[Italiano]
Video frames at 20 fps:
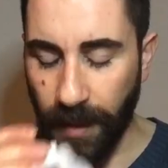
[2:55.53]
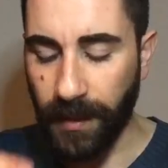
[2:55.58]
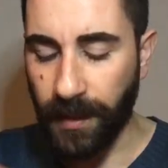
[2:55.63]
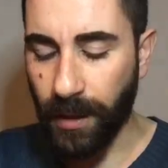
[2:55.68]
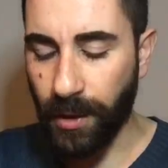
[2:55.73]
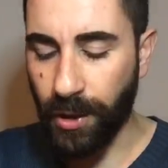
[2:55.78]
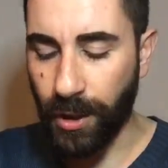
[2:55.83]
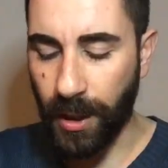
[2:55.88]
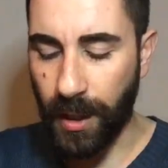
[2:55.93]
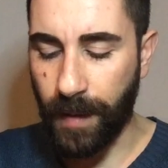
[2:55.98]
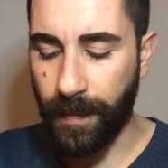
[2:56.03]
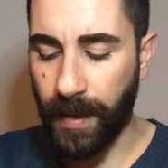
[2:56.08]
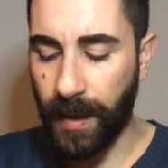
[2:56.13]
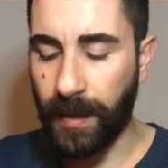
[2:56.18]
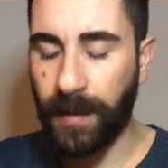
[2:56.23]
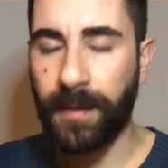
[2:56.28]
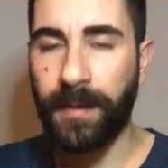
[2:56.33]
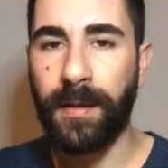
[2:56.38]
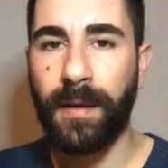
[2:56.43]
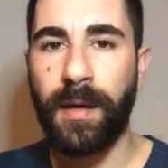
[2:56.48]

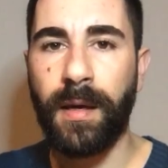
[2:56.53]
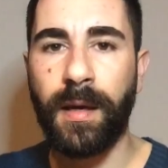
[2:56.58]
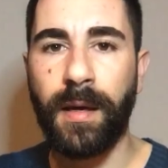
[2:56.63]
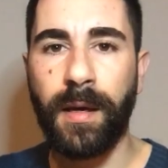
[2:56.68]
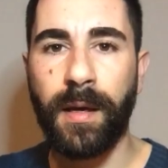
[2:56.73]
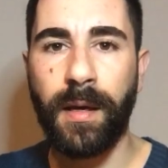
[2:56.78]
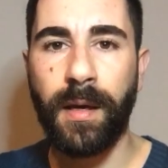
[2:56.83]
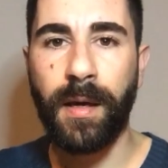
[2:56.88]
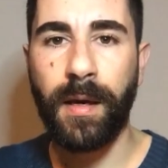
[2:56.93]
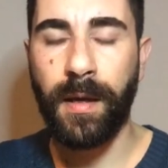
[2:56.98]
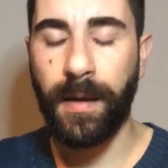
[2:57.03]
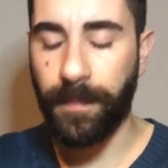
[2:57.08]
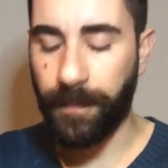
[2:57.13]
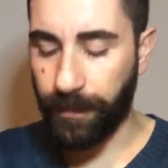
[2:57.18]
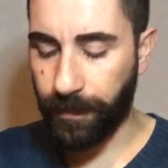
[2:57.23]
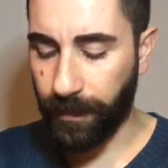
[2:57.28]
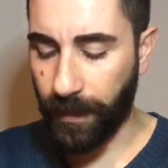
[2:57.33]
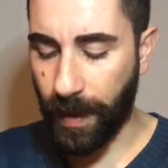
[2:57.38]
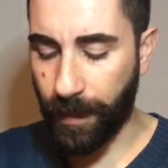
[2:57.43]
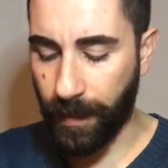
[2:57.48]
Sinceramente
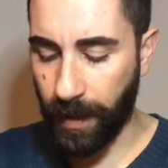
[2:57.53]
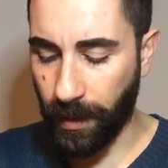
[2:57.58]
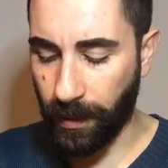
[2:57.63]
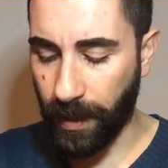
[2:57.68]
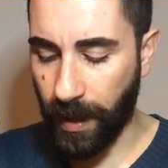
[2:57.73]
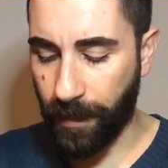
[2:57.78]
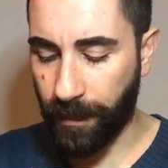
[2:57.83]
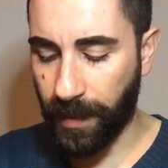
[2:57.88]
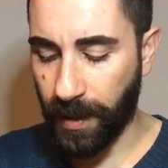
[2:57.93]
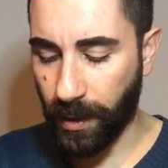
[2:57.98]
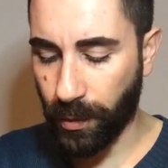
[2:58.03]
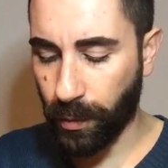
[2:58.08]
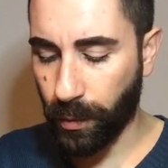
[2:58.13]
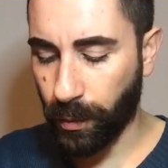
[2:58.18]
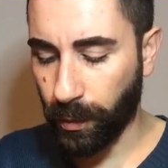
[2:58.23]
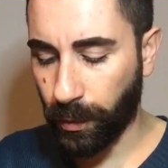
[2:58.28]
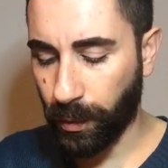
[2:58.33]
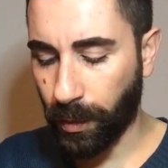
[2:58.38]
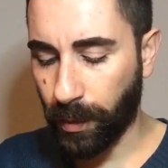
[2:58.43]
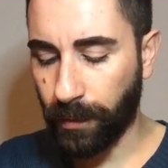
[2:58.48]
mm, a me non è
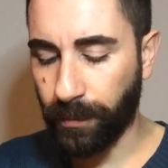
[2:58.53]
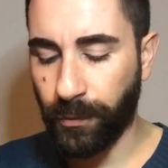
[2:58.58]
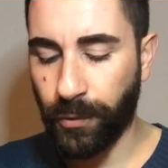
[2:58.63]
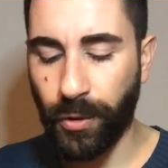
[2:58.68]
piaciuto,